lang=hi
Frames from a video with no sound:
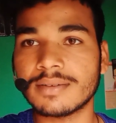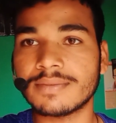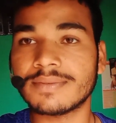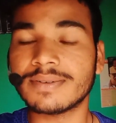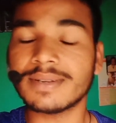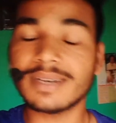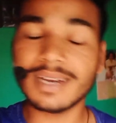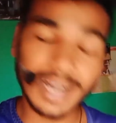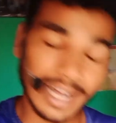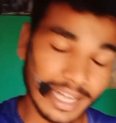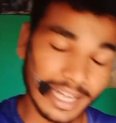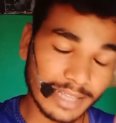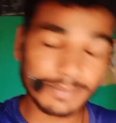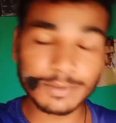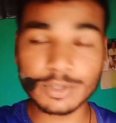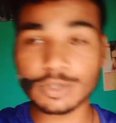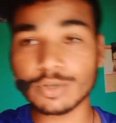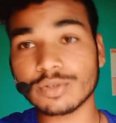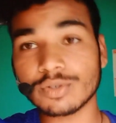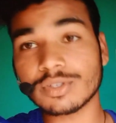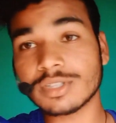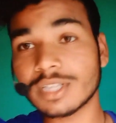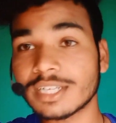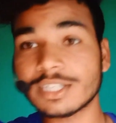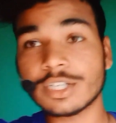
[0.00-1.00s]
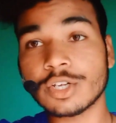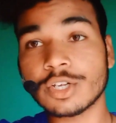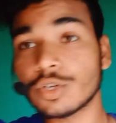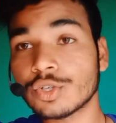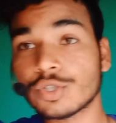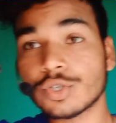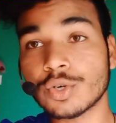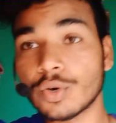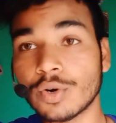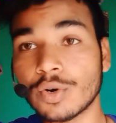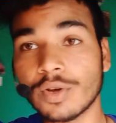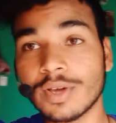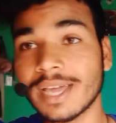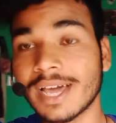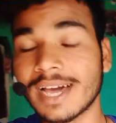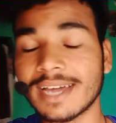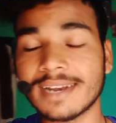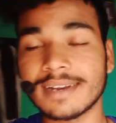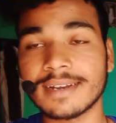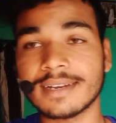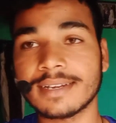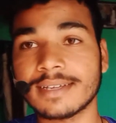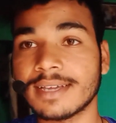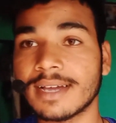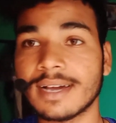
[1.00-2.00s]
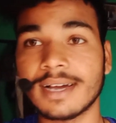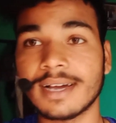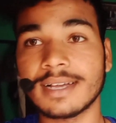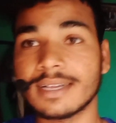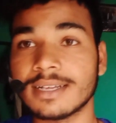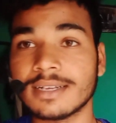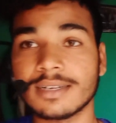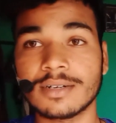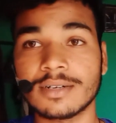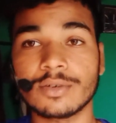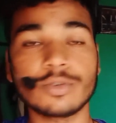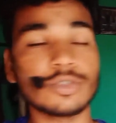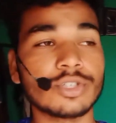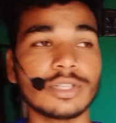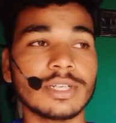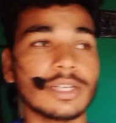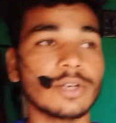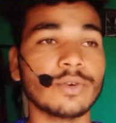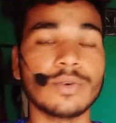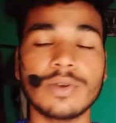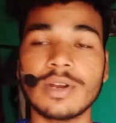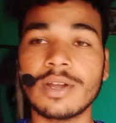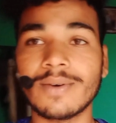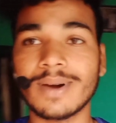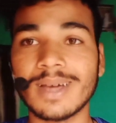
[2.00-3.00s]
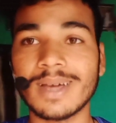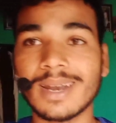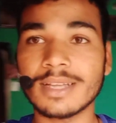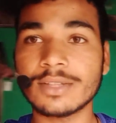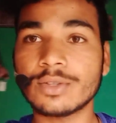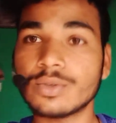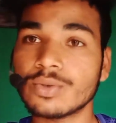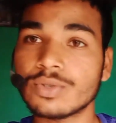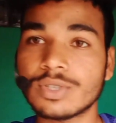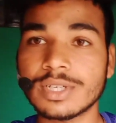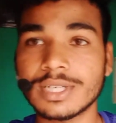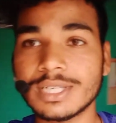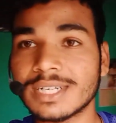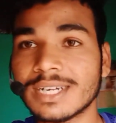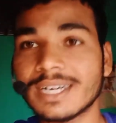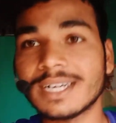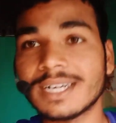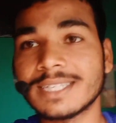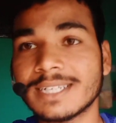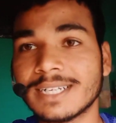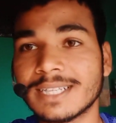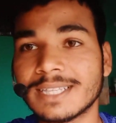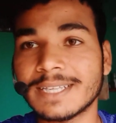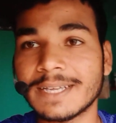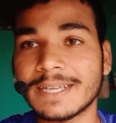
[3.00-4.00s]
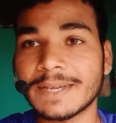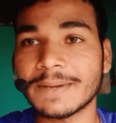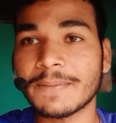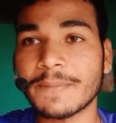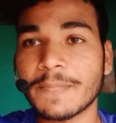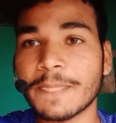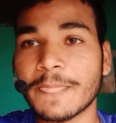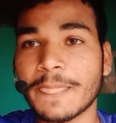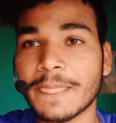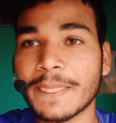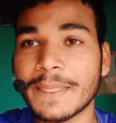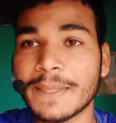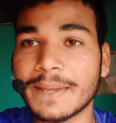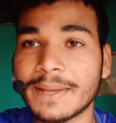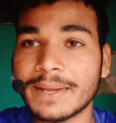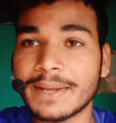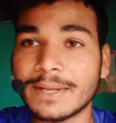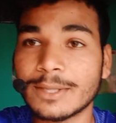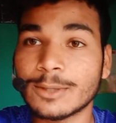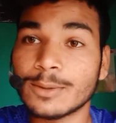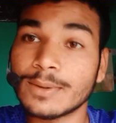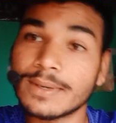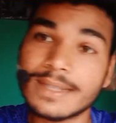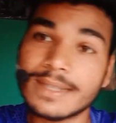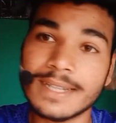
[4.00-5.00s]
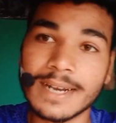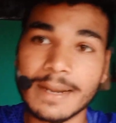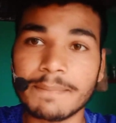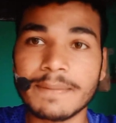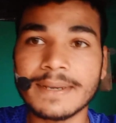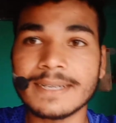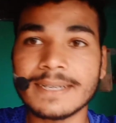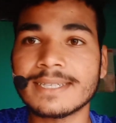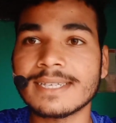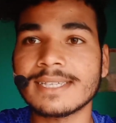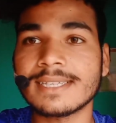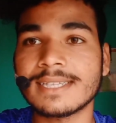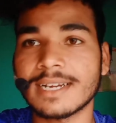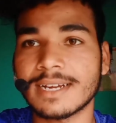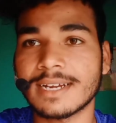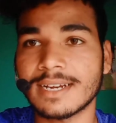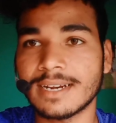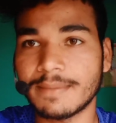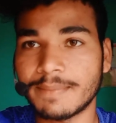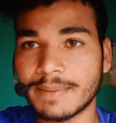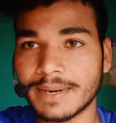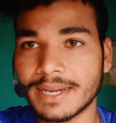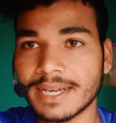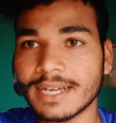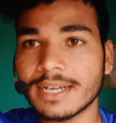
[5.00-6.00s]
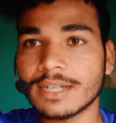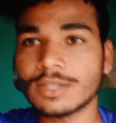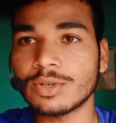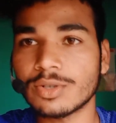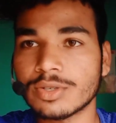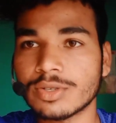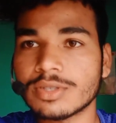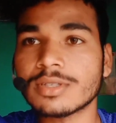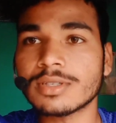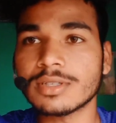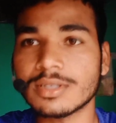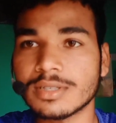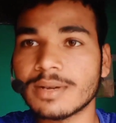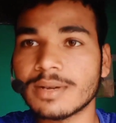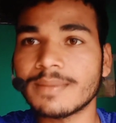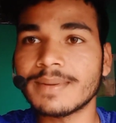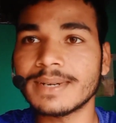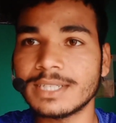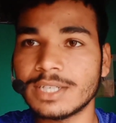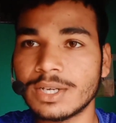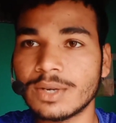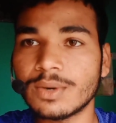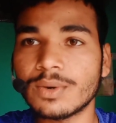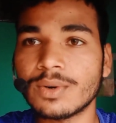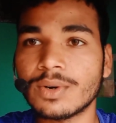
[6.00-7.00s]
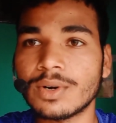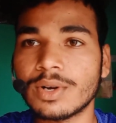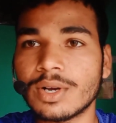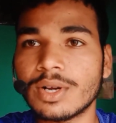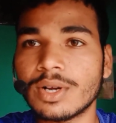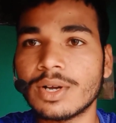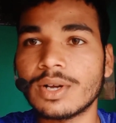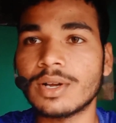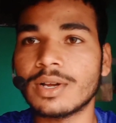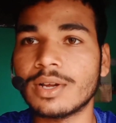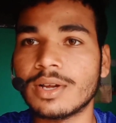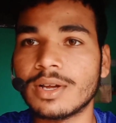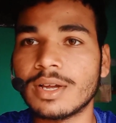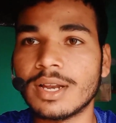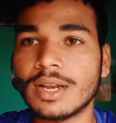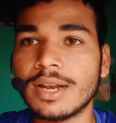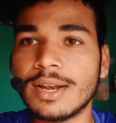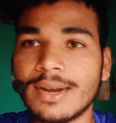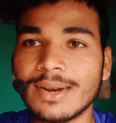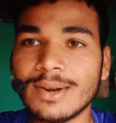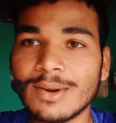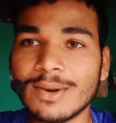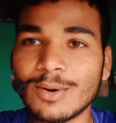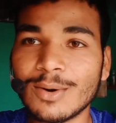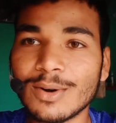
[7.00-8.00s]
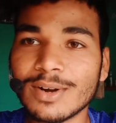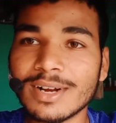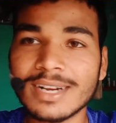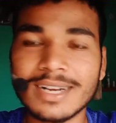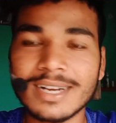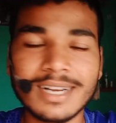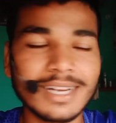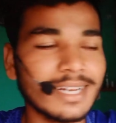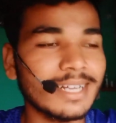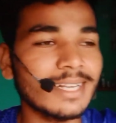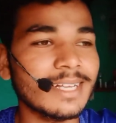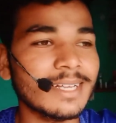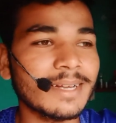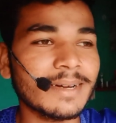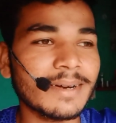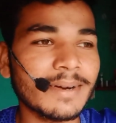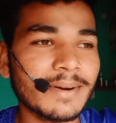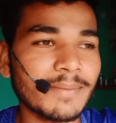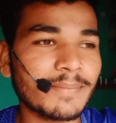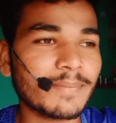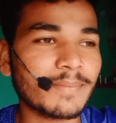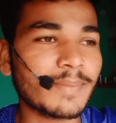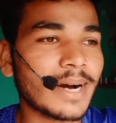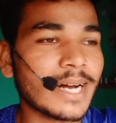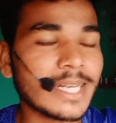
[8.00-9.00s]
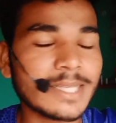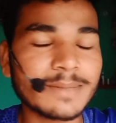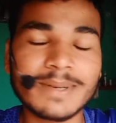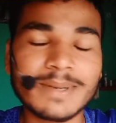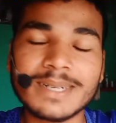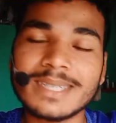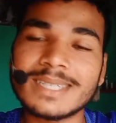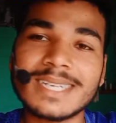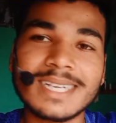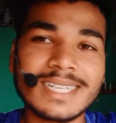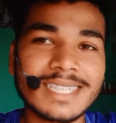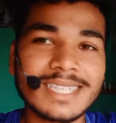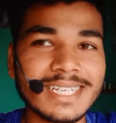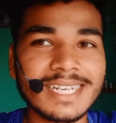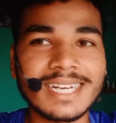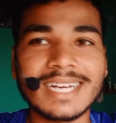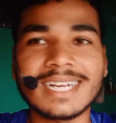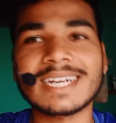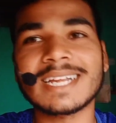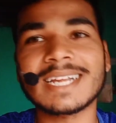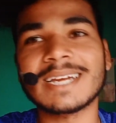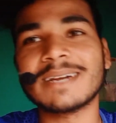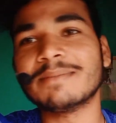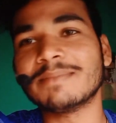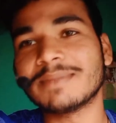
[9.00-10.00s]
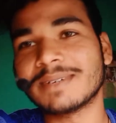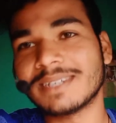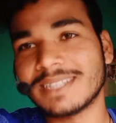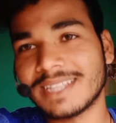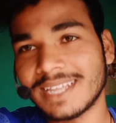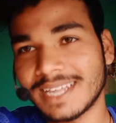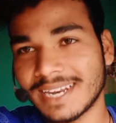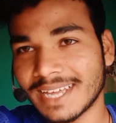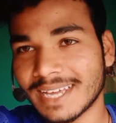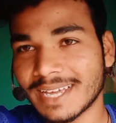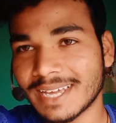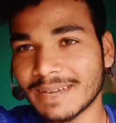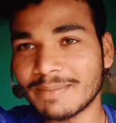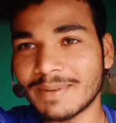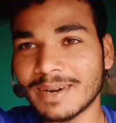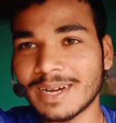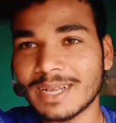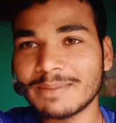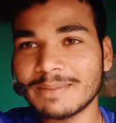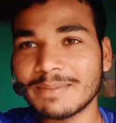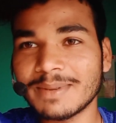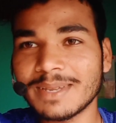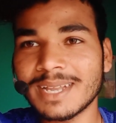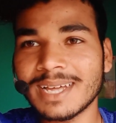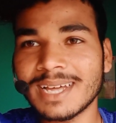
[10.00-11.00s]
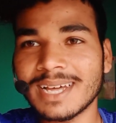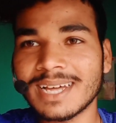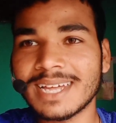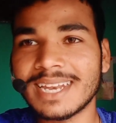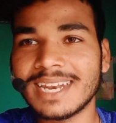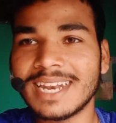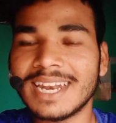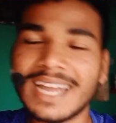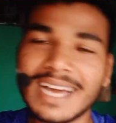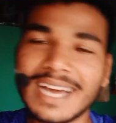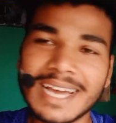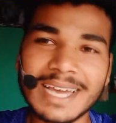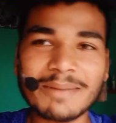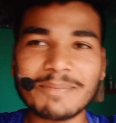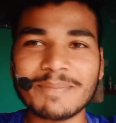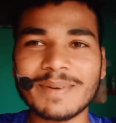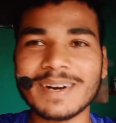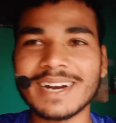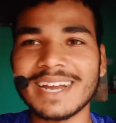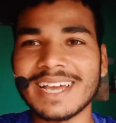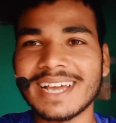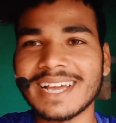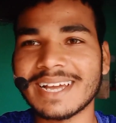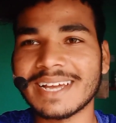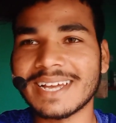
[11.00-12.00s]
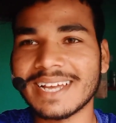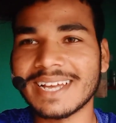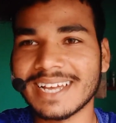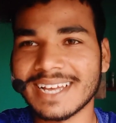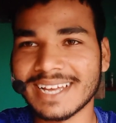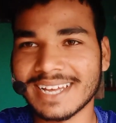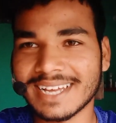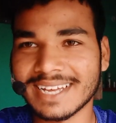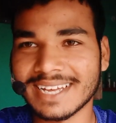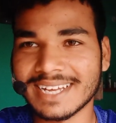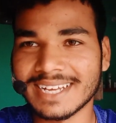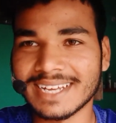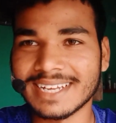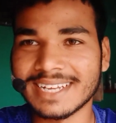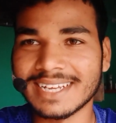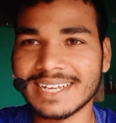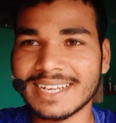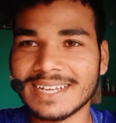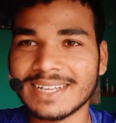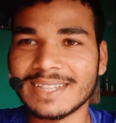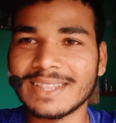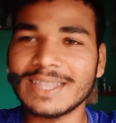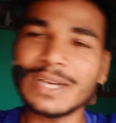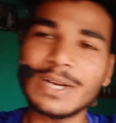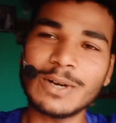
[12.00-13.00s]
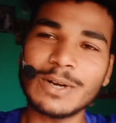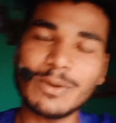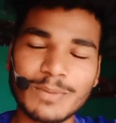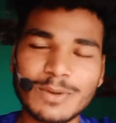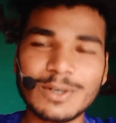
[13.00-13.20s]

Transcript: फिर आदमी सोचता है चलो छोड़ो यार यहाँ कुछ नहीं होने वाला दूसरी जगह चलते हैं तो इतना पेशेंस रखना पड़ेगा दोस्त समझ रहे हो लोग पाँच पाँच छः छः अटैम्प्ट देने के बाद भी ना लगे पड़े हैं देखो